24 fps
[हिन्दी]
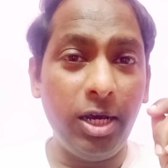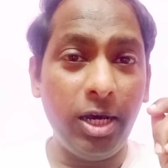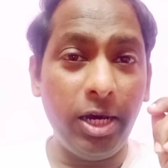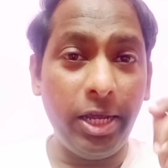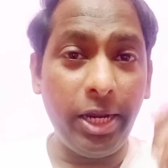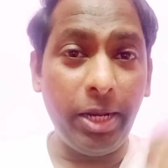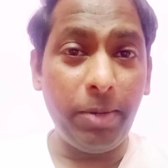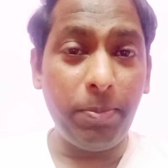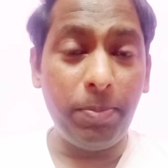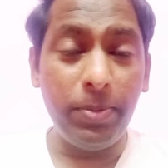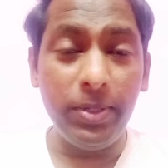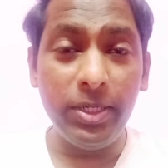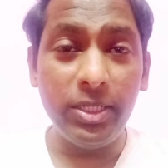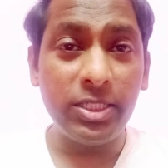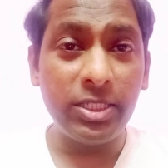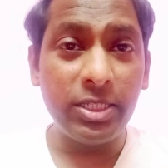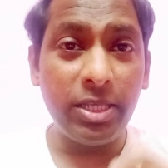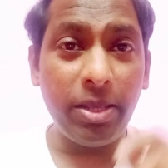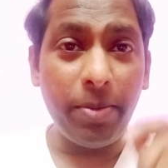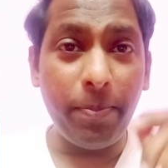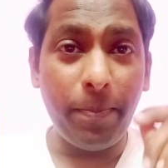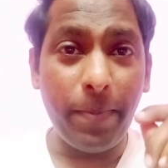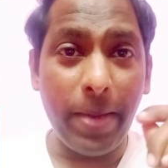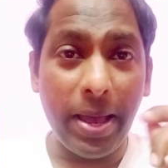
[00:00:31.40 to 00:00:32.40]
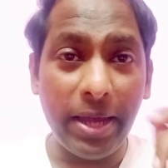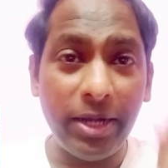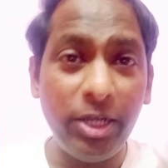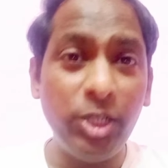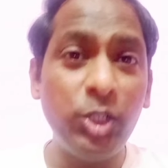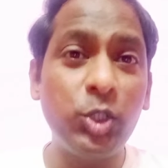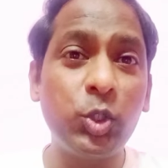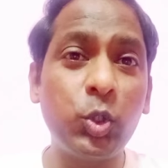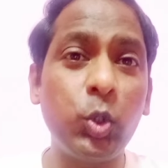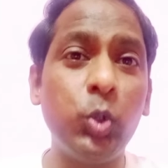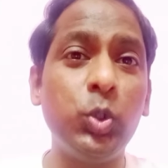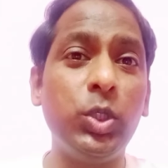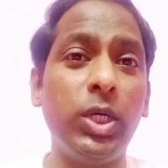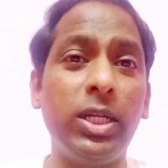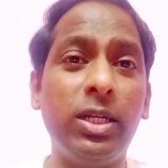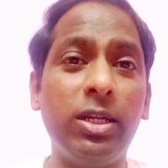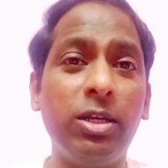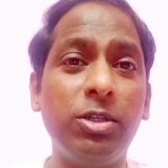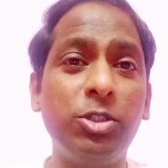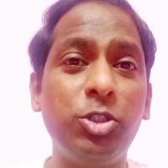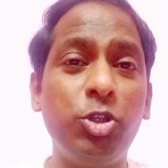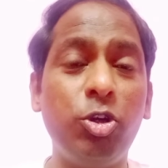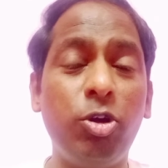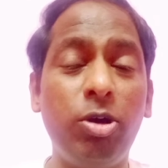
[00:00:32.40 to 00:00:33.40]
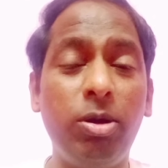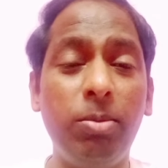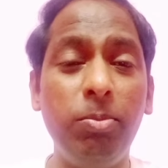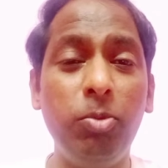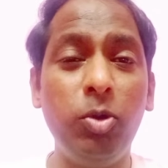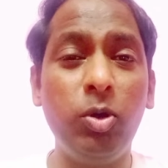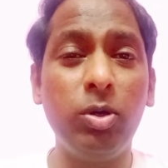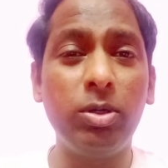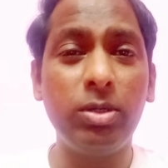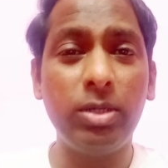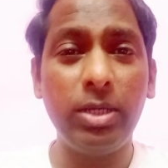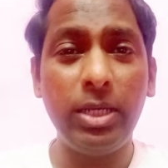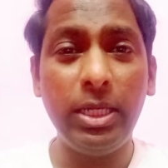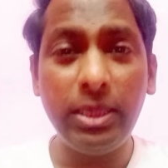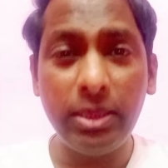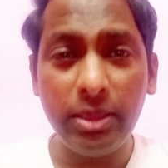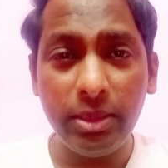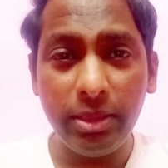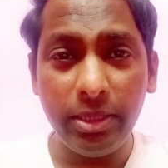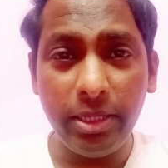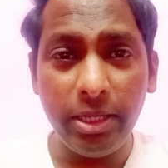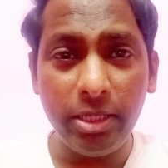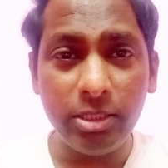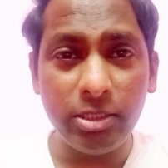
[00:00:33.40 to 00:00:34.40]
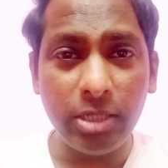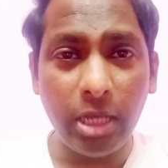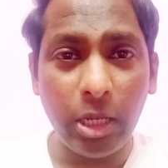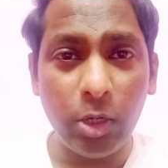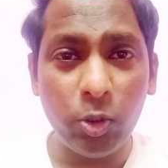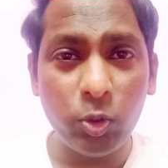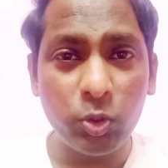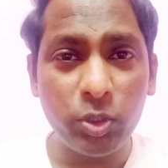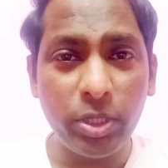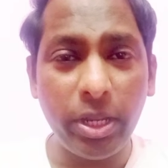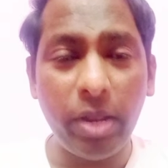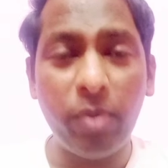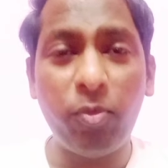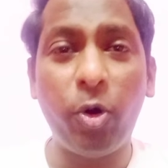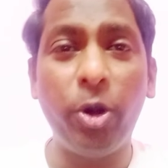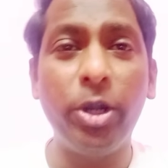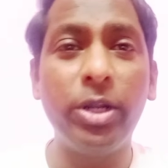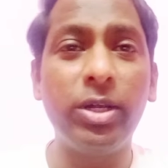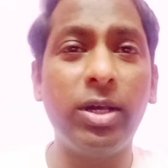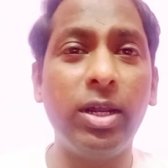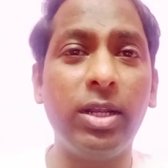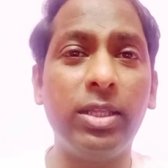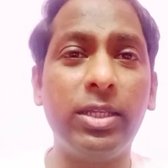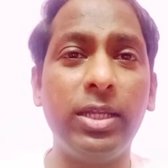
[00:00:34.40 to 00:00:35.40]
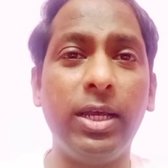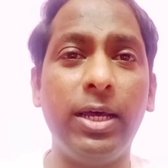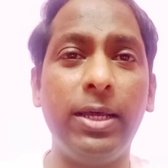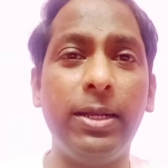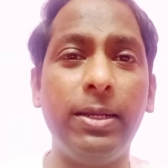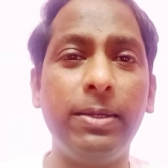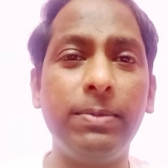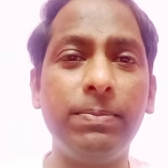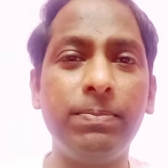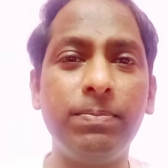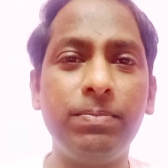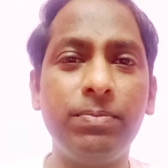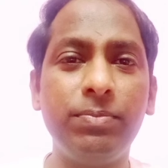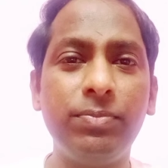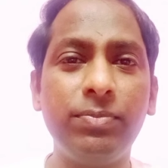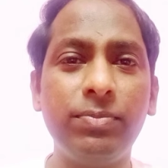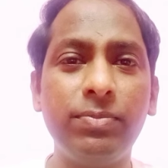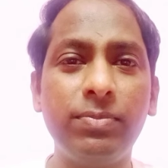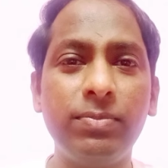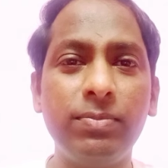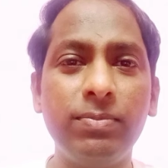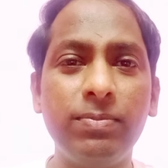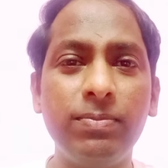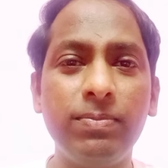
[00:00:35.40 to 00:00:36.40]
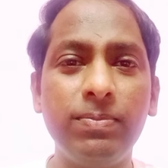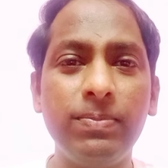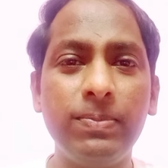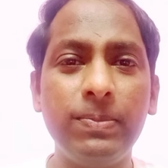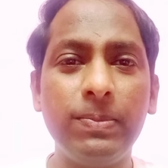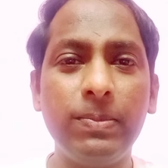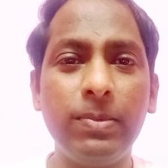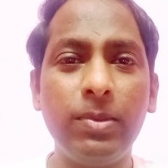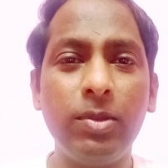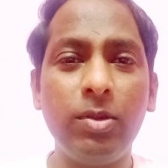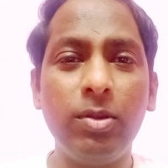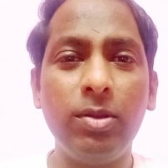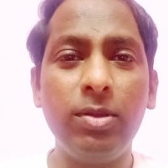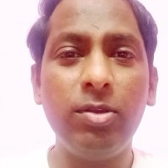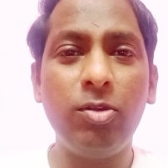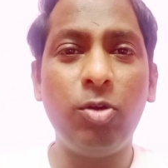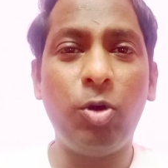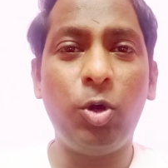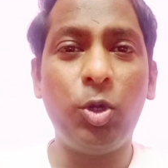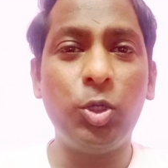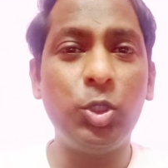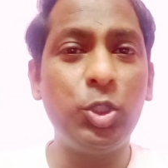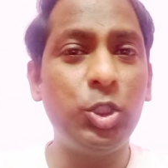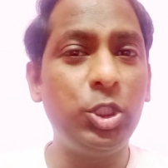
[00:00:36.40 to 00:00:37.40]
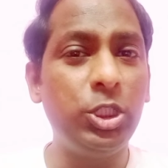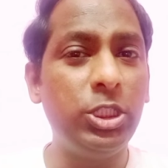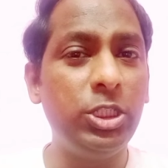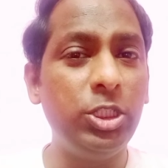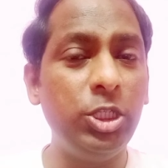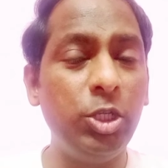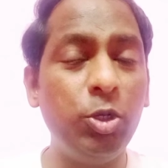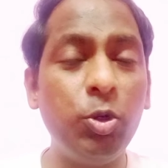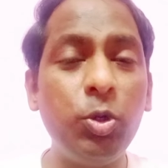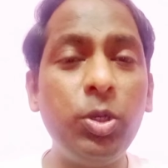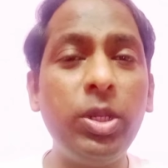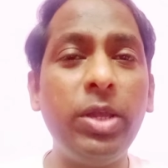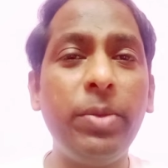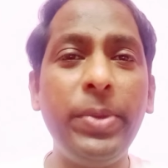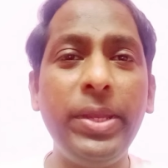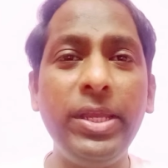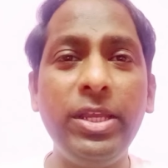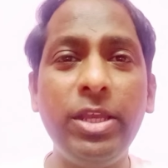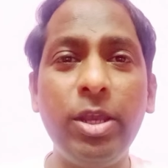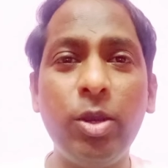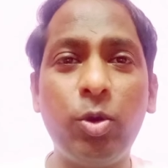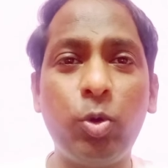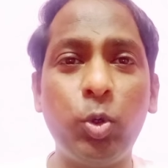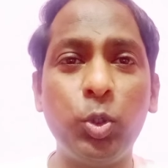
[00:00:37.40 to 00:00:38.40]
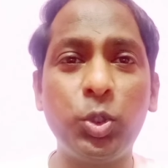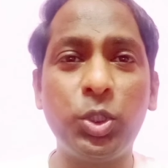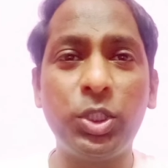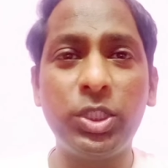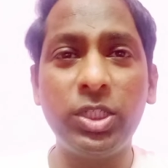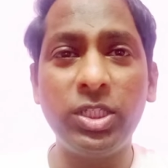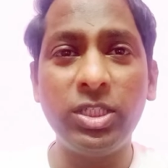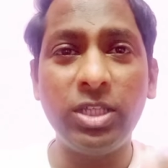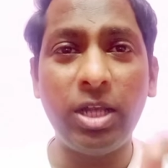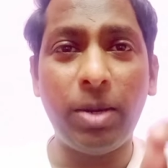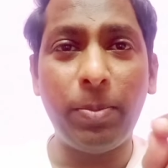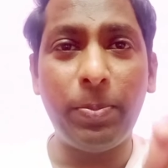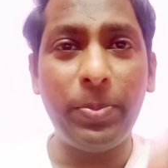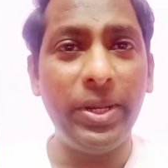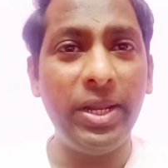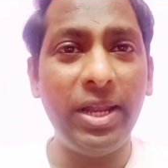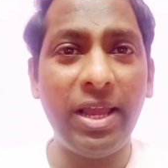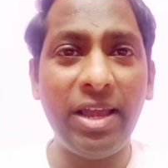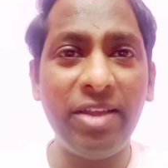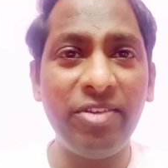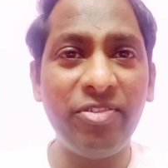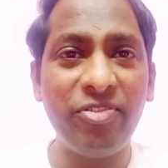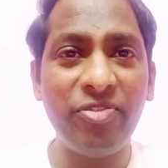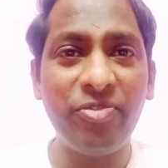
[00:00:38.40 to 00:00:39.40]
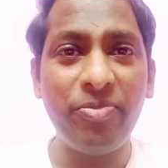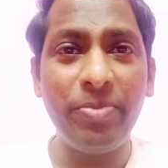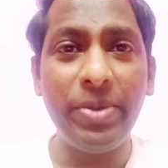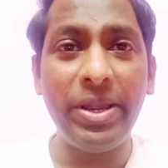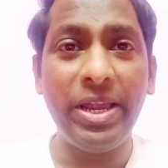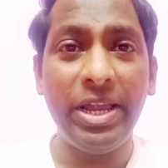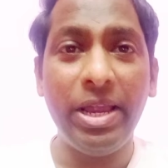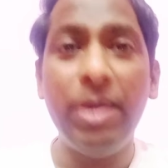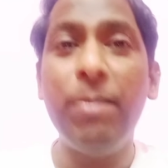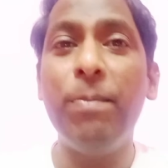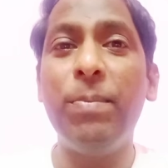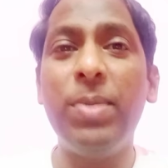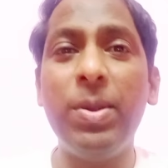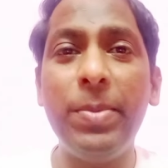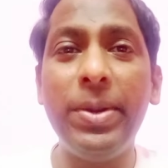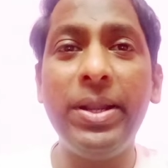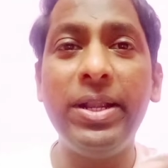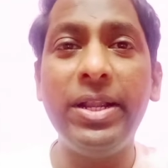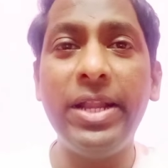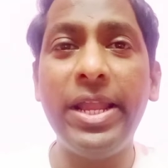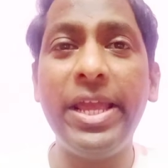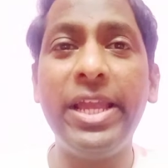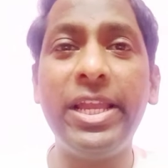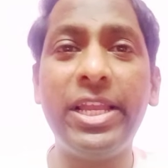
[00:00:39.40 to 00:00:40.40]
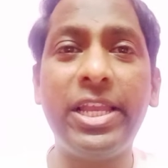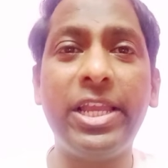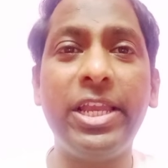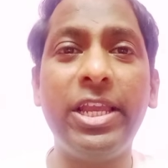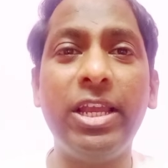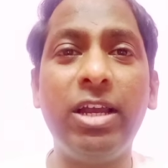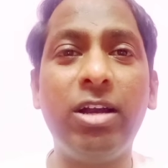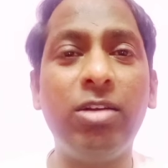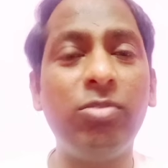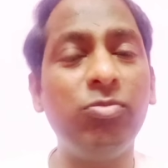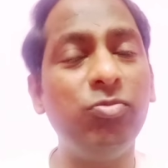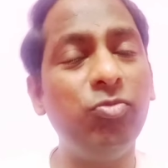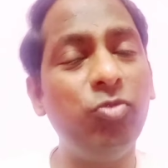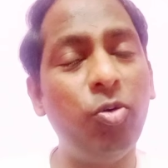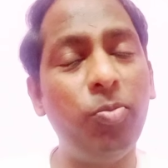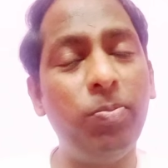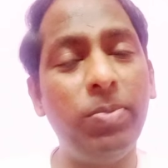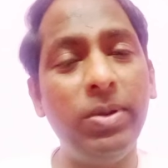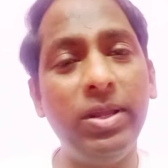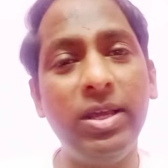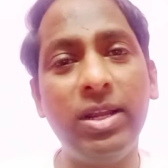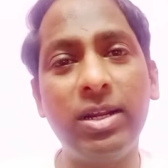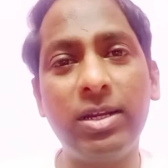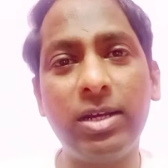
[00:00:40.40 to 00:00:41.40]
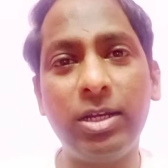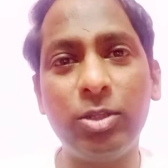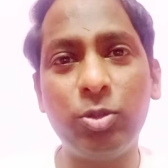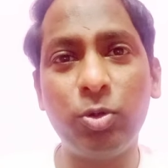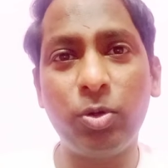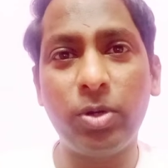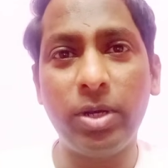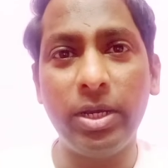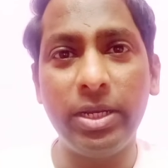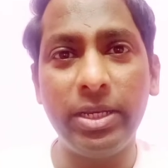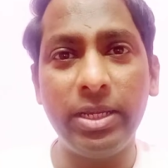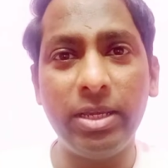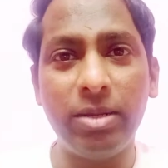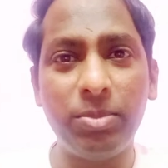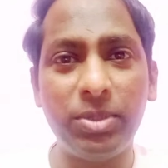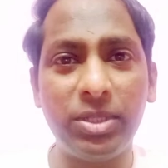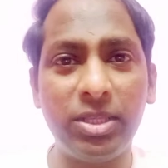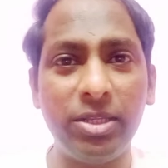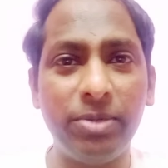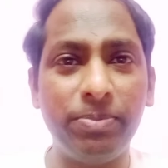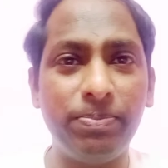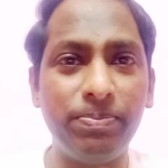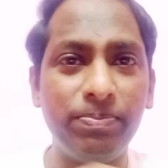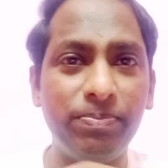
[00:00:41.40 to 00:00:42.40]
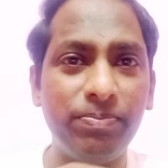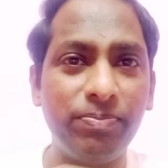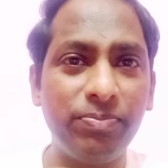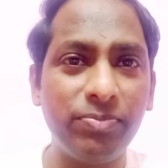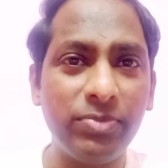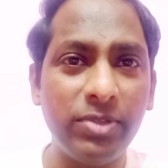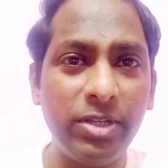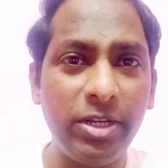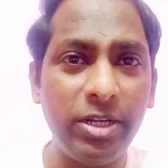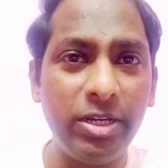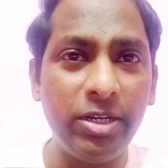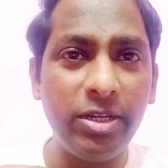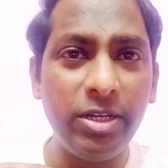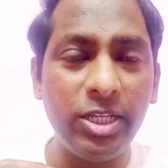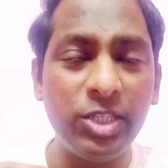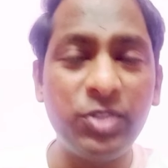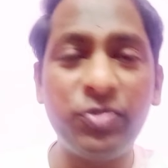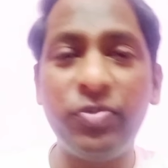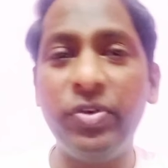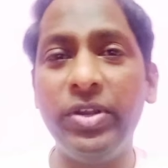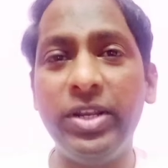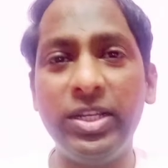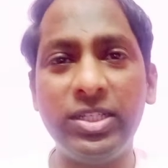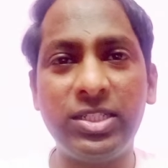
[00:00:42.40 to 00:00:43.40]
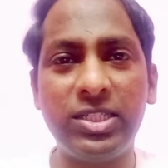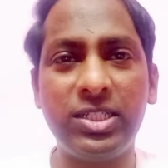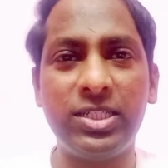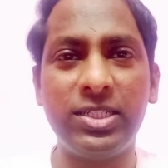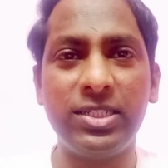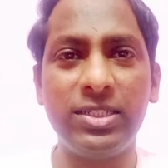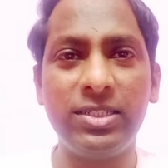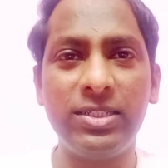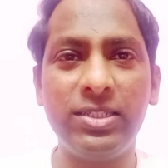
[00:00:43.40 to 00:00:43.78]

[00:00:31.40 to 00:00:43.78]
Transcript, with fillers: हर एक प्लेयर्स के पेरेंट्स को जानना जो हम लोग इतने सालों से अवॉइड करते आ रहे हैं और जिन्होंने भी ये क्वेश्चन अपने लाइफ में इम्प्लीमेंट नहीं किया वो प्लेयर का तो करियर मतलब इट्स फिनिश्ड